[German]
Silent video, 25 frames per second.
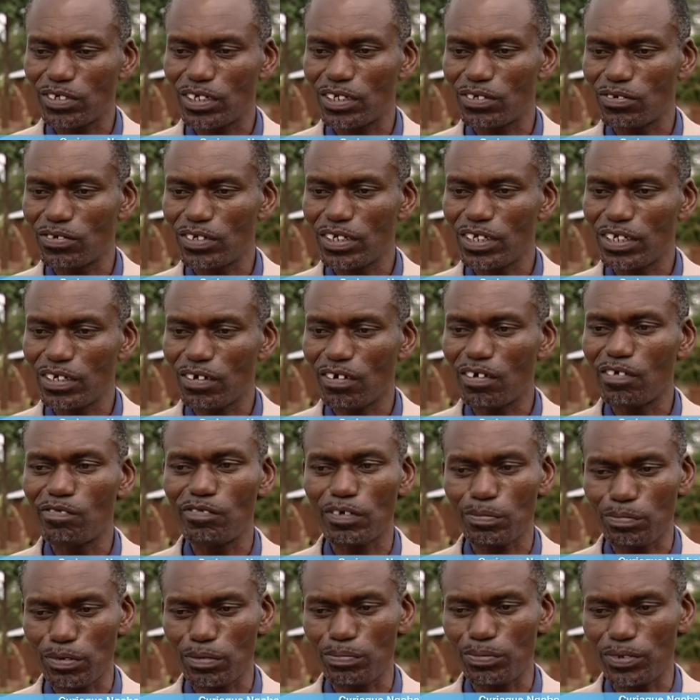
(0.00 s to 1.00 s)
Manche der
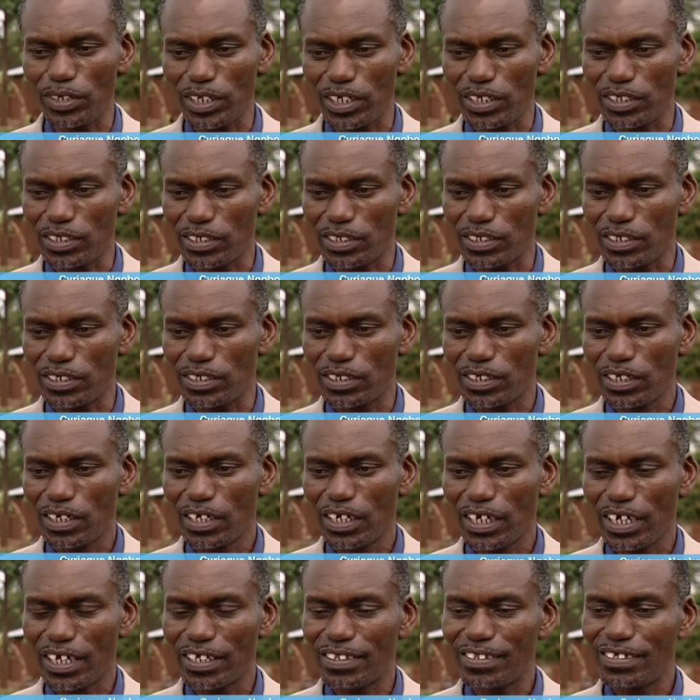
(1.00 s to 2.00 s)
Klassenräume waren
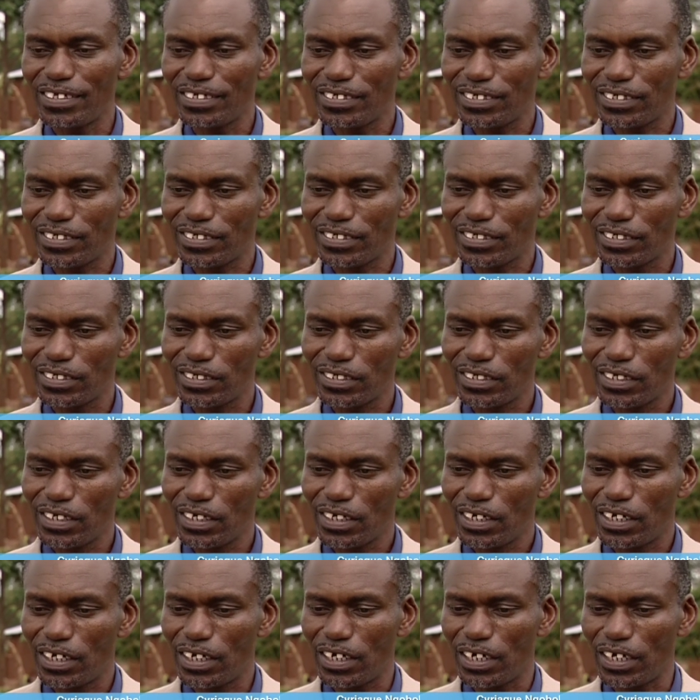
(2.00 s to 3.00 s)
wirklich überfüllt.
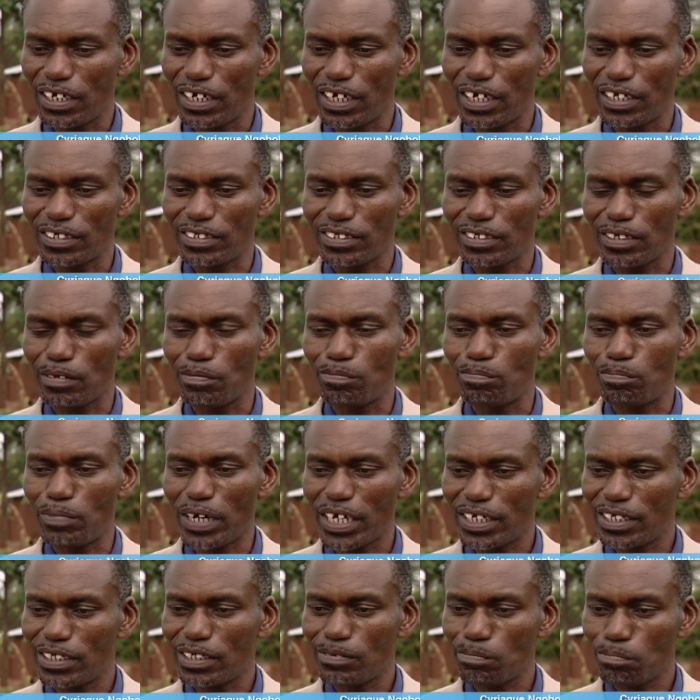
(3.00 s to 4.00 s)
Uh, das hatte
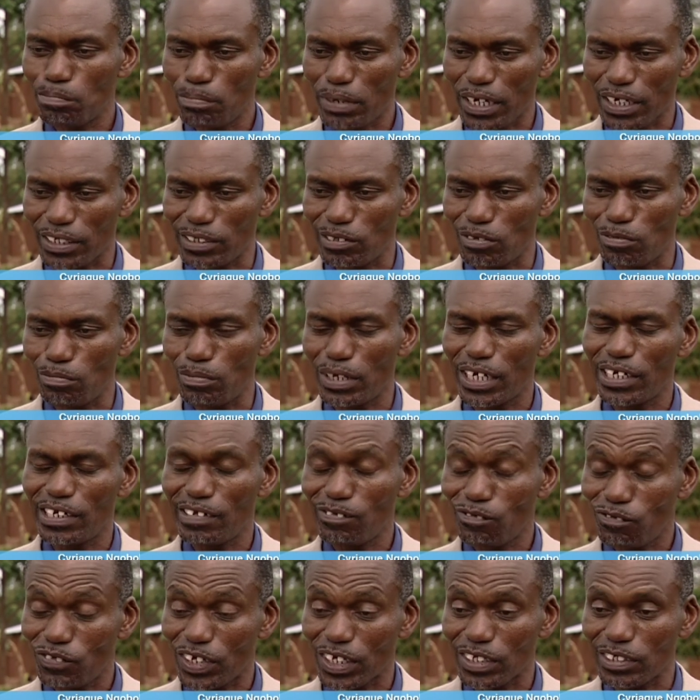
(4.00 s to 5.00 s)
einen negativen
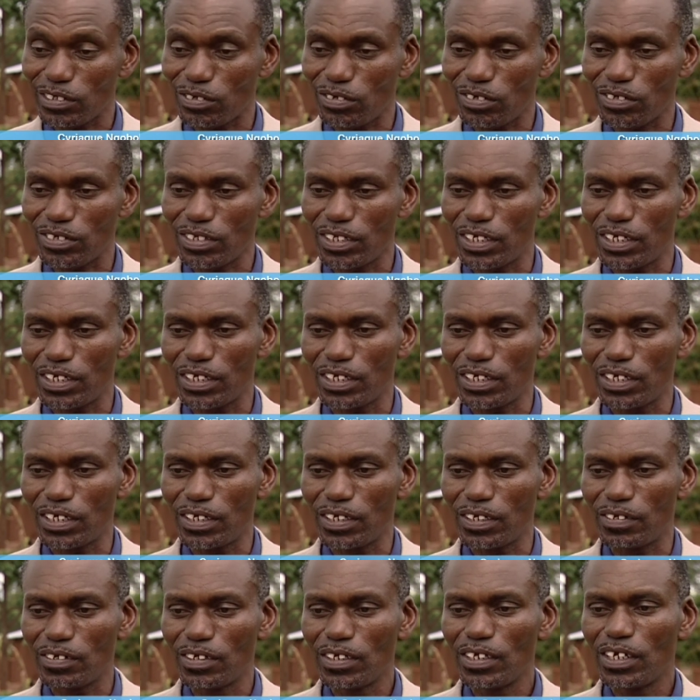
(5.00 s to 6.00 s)
Effekt auf den
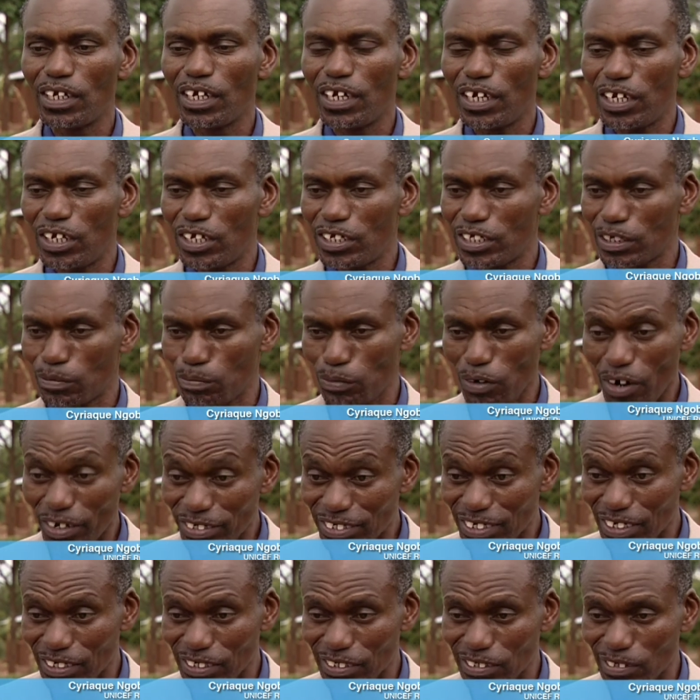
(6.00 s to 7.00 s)
Lernprozess der Kinder
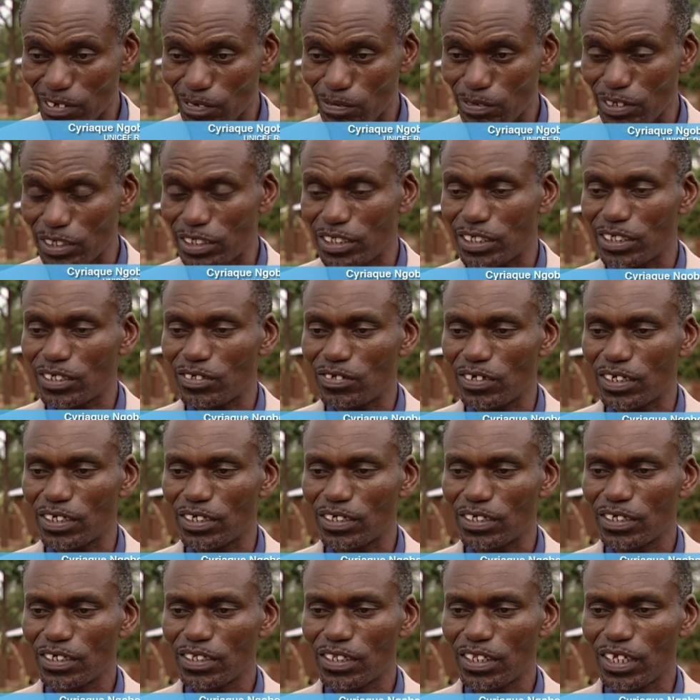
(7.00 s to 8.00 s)
und war
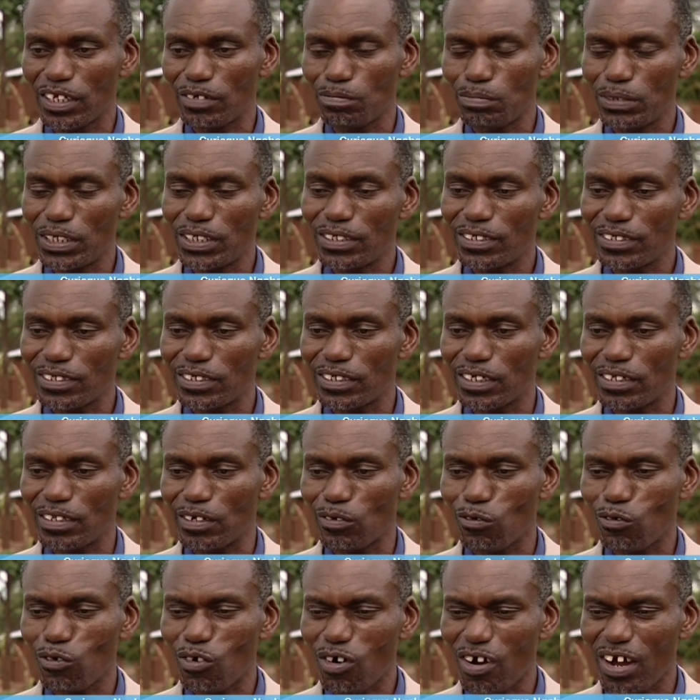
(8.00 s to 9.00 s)
schlecht für die Qualität des
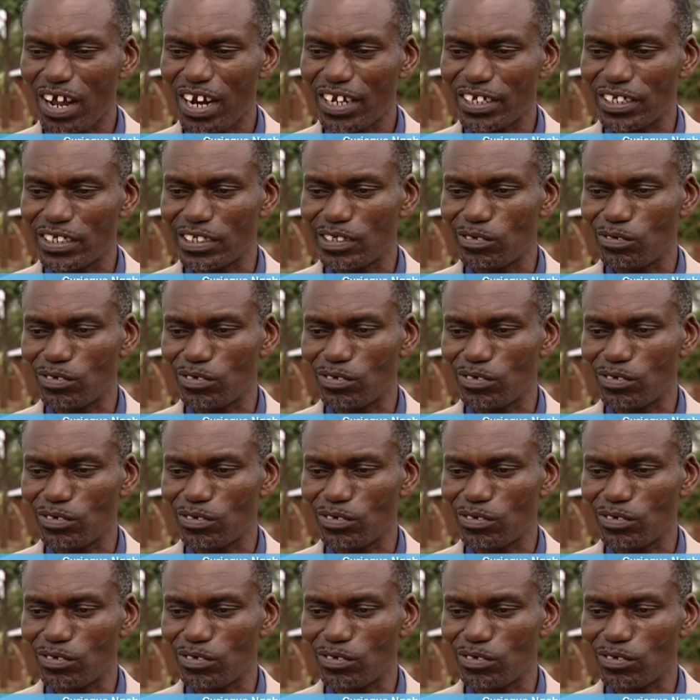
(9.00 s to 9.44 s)
Unterrichts.